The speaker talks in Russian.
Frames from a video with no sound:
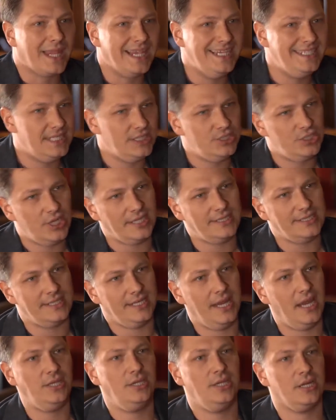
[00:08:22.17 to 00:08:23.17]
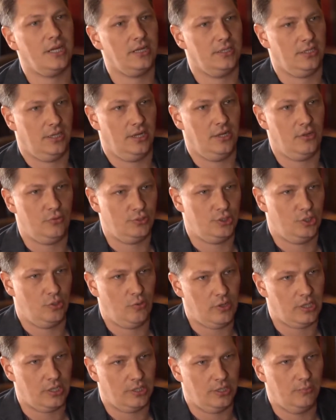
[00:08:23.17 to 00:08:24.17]
И сейчас ни один контролирующий
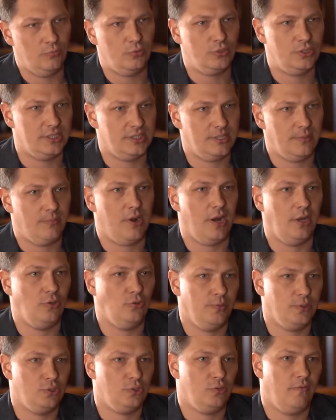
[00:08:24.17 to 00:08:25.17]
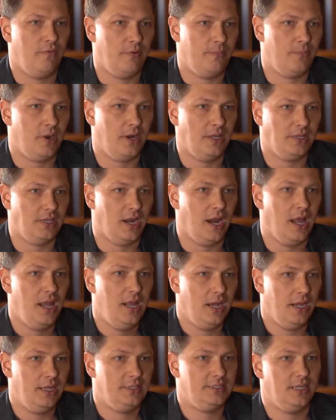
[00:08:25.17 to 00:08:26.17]
орган не может забрать у почтового оператора
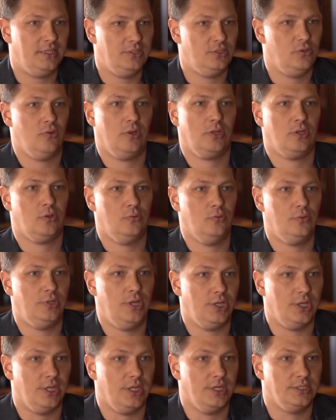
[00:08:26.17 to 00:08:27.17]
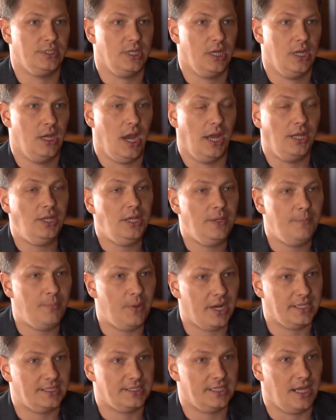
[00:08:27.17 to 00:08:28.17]
лицензию на такую деятельность. Они
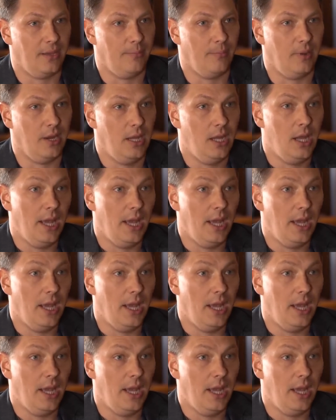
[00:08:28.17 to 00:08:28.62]
неприкасаемы.